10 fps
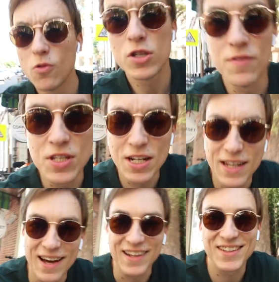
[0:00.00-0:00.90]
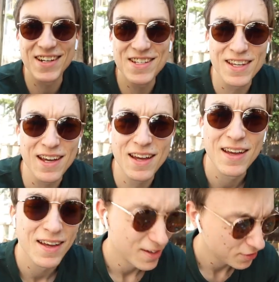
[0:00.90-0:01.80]
Удивительные открытия
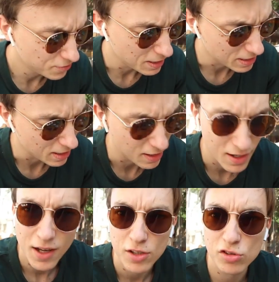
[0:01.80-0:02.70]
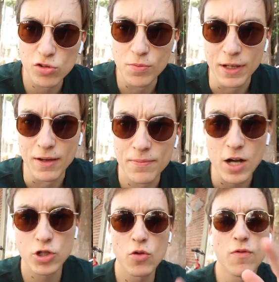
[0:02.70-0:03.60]
в моей сумке.
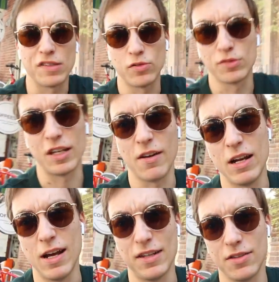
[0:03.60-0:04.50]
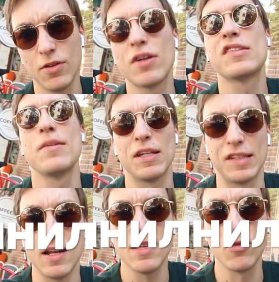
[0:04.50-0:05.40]
А что у вас в рюкзаке валяется? Вы к себе
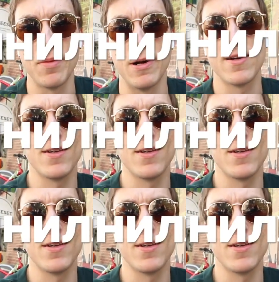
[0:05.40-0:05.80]
загляни, бы.